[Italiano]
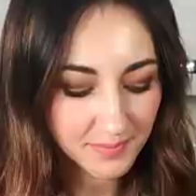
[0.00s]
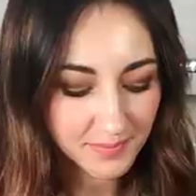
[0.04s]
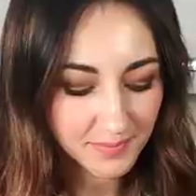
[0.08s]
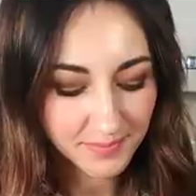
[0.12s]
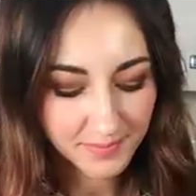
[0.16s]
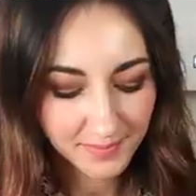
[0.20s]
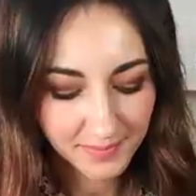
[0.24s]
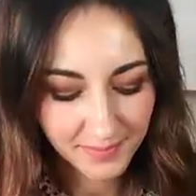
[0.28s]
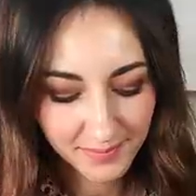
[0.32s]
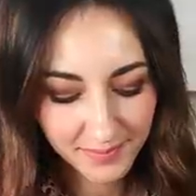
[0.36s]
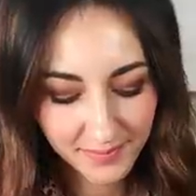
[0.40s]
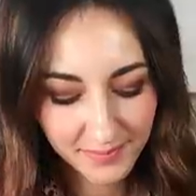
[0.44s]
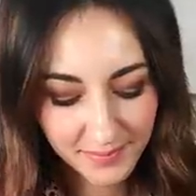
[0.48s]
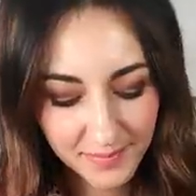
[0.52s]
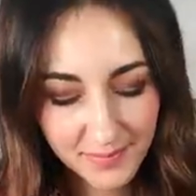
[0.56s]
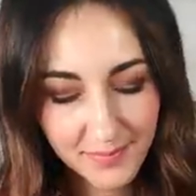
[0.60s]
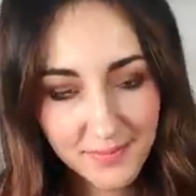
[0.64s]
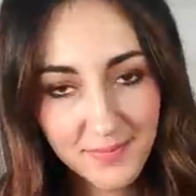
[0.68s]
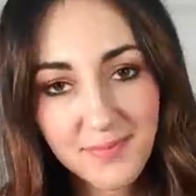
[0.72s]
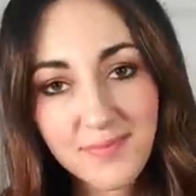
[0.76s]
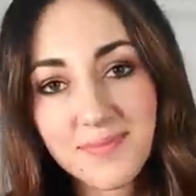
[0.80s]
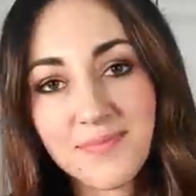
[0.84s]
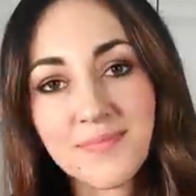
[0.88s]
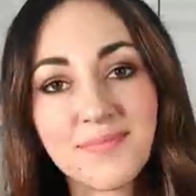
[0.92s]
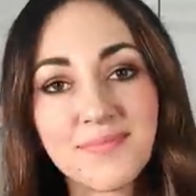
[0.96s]
I mostaccioli
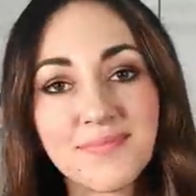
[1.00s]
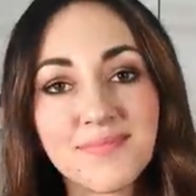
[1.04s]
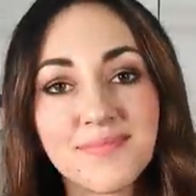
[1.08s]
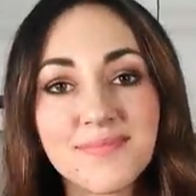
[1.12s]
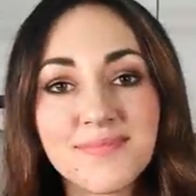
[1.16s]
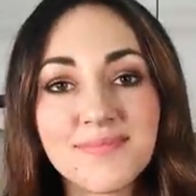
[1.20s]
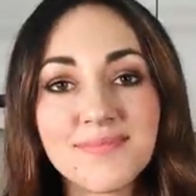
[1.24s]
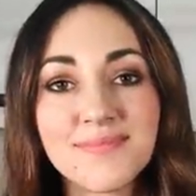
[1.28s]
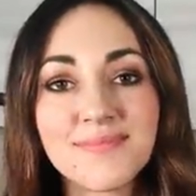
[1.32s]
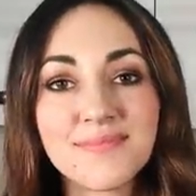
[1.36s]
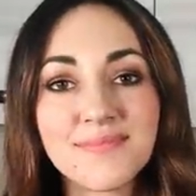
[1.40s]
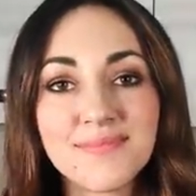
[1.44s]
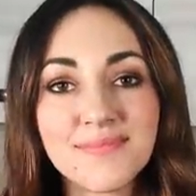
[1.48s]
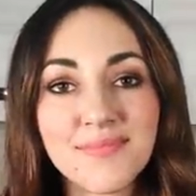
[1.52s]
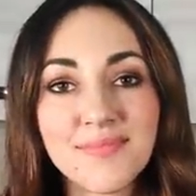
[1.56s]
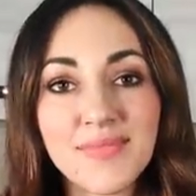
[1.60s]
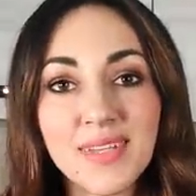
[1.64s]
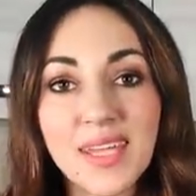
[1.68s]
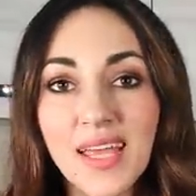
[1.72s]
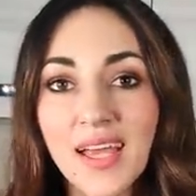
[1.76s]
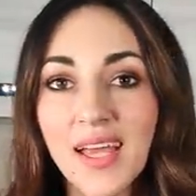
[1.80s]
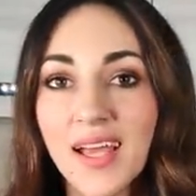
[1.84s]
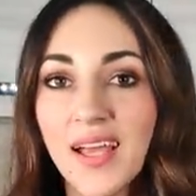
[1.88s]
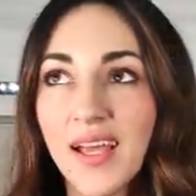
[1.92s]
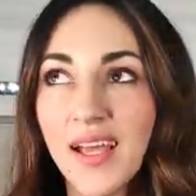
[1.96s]
sono un dolce
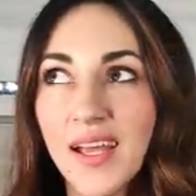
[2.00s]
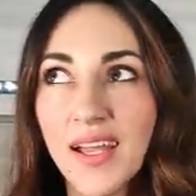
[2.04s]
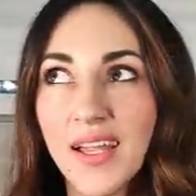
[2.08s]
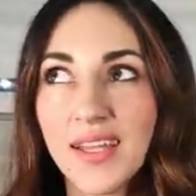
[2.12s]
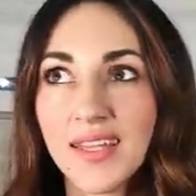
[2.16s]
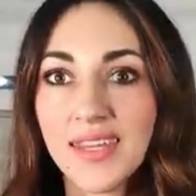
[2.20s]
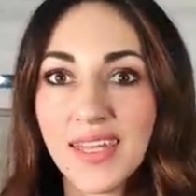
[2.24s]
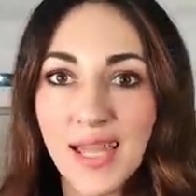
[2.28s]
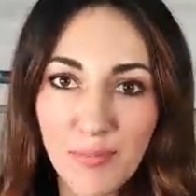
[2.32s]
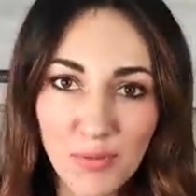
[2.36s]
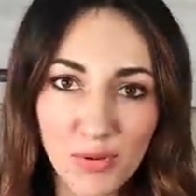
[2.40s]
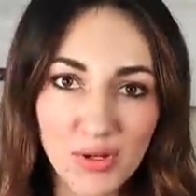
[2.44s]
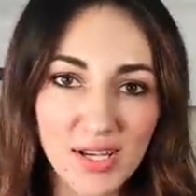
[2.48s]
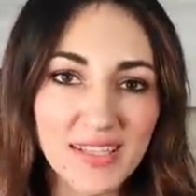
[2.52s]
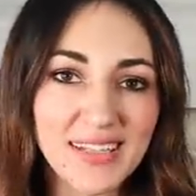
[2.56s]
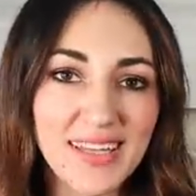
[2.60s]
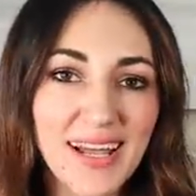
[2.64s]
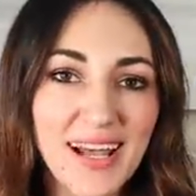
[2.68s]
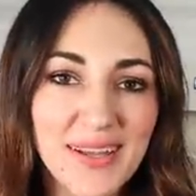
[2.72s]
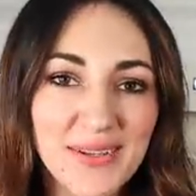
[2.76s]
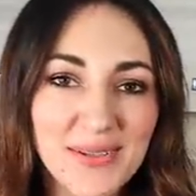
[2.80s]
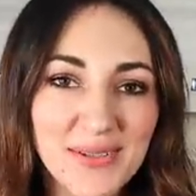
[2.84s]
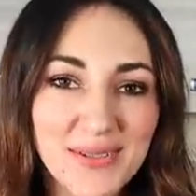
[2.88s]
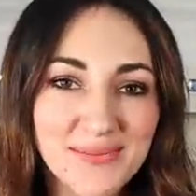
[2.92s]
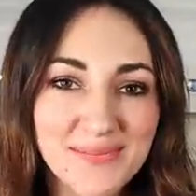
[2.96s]
tipico
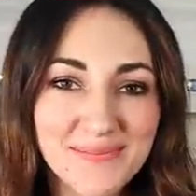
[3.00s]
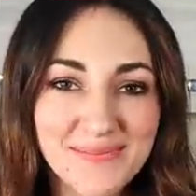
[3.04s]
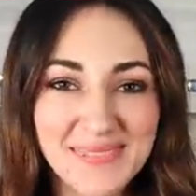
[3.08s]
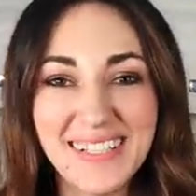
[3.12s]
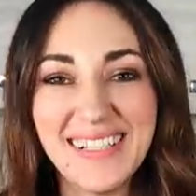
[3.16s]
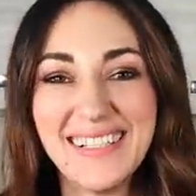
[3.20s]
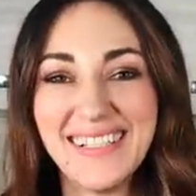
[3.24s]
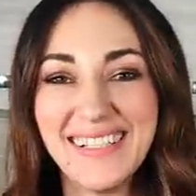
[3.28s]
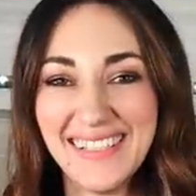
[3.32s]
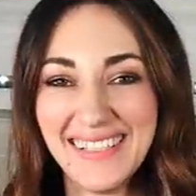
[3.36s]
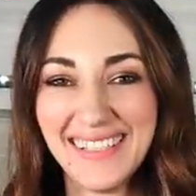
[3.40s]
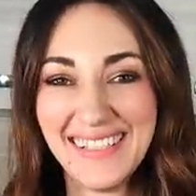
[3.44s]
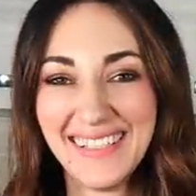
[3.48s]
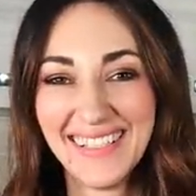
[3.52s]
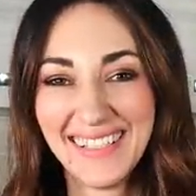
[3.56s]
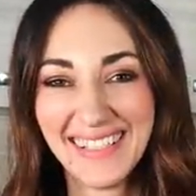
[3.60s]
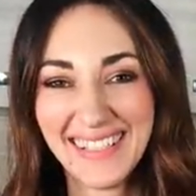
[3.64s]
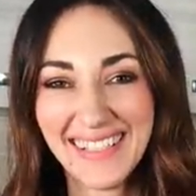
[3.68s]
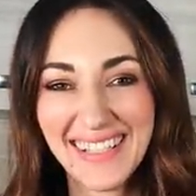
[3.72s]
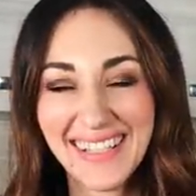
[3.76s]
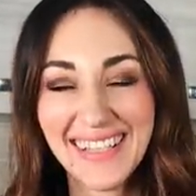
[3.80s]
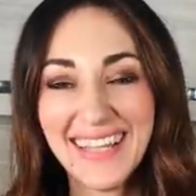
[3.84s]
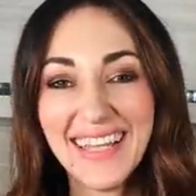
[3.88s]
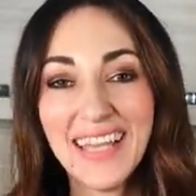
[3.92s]
napoletano. Eh, okay.